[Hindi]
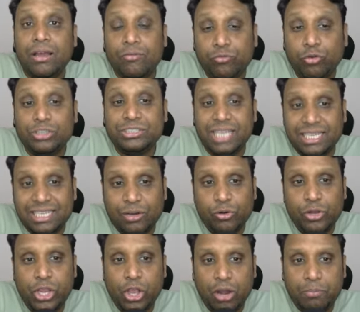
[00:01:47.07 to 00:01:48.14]
वो ज़्यादा
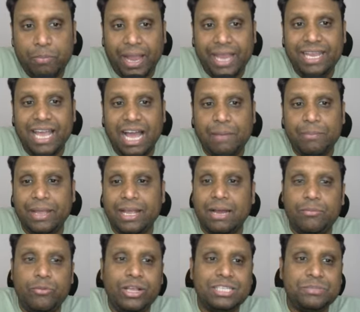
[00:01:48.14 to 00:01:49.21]
हुई है और बाइंग यहाँ पे
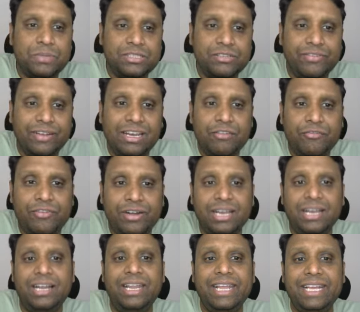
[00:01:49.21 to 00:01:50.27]
कम हुई है स्पेसिफिकली
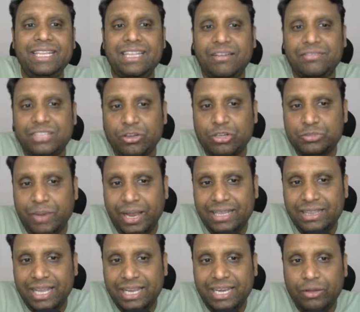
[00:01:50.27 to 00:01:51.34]
फिडिलिटी की तरफ से कुछ
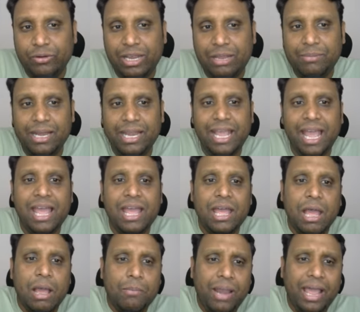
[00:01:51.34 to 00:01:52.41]
बाइंग देखने को नहीं मिली है
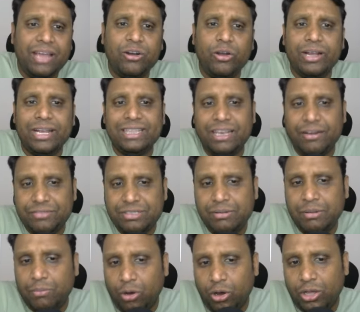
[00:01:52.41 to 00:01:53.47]
ब्लैक रॉक की तरफ
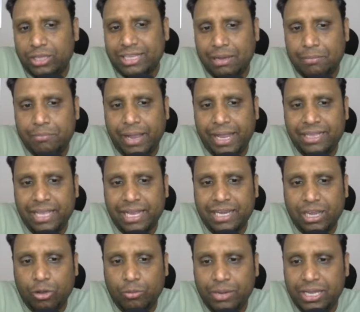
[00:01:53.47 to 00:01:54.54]
से भी बहुत कम बाइंग
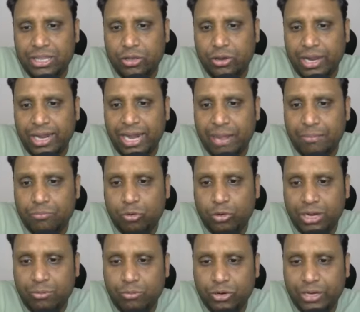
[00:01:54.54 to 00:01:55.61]
देखने को मिली थी और अगर आप
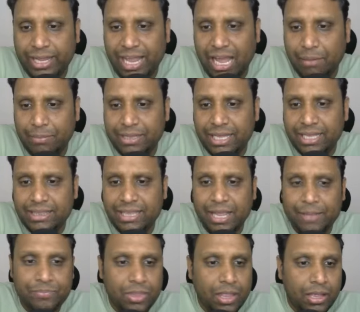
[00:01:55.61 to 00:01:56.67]
मोटा मोटा यहाँ पे देखते
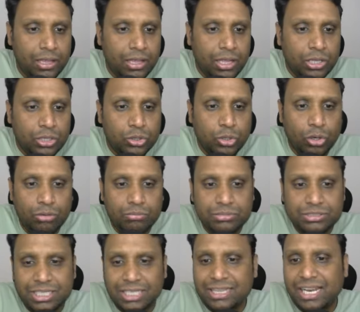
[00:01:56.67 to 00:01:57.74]
हैं
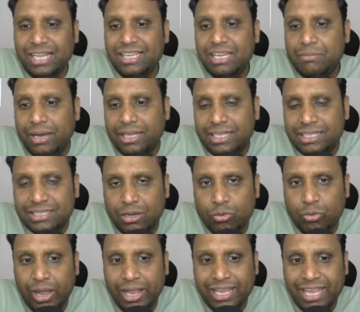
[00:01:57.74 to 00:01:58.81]
तो सत्रह दिन बाद ऐसा
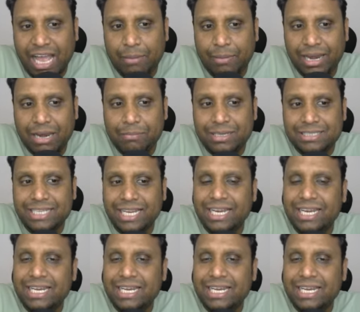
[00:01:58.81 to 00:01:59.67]
हुआ है कि हमारे पास एक